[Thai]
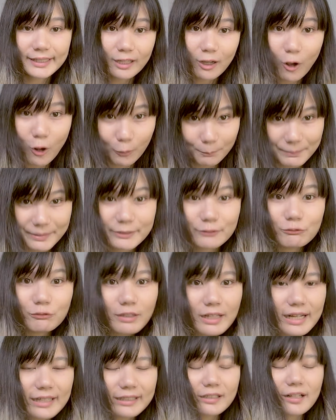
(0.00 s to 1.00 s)
เงี้ยออกไปดู
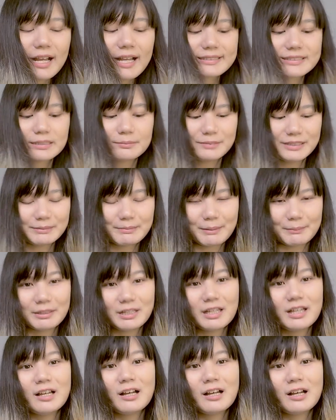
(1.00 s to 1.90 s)
ค่ะก็อาจจะมีแบบ